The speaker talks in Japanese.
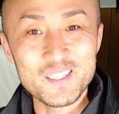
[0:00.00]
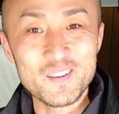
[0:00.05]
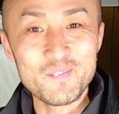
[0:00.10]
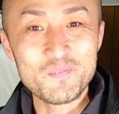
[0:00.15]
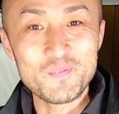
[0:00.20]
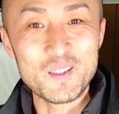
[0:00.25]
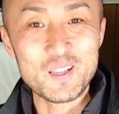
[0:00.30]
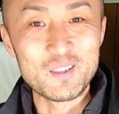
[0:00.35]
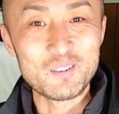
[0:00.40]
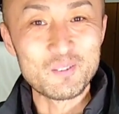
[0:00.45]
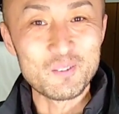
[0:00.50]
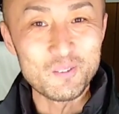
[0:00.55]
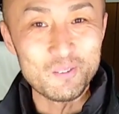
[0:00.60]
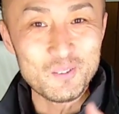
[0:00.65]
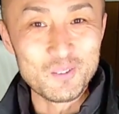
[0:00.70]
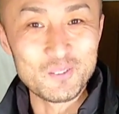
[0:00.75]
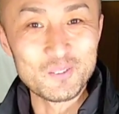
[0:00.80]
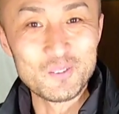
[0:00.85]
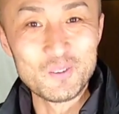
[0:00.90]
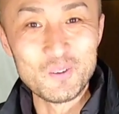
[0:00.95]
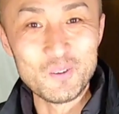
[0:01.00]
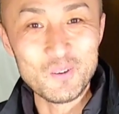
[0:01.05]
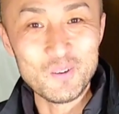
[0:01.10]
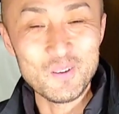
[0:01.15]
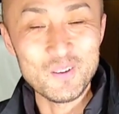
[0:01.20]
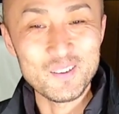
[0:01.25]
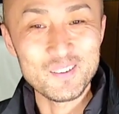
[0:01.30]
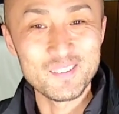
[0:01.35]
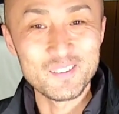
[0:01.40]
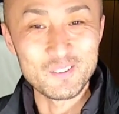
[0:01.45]
チャンネル登録の方
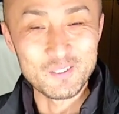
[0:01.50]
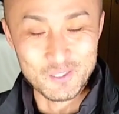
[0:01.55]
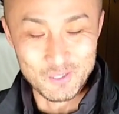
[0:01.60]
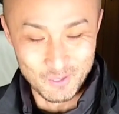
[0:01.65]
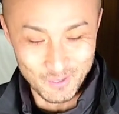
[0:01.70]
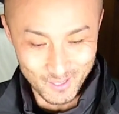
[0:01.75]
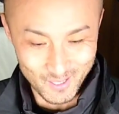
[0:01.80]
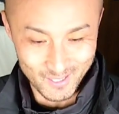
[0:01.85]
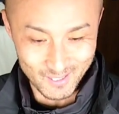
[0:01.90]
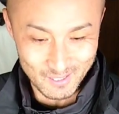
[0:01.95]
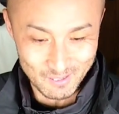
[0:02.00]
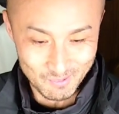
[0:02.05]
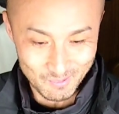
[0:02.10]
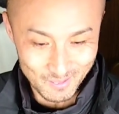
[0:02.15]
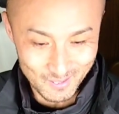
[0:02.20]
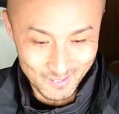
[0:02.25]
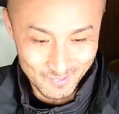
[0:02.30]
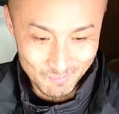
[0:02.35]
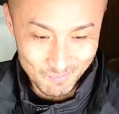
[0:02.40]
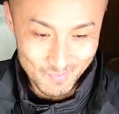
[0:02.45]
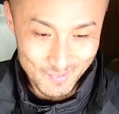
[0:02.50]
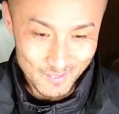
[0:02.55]
をよろしくお願いいたします。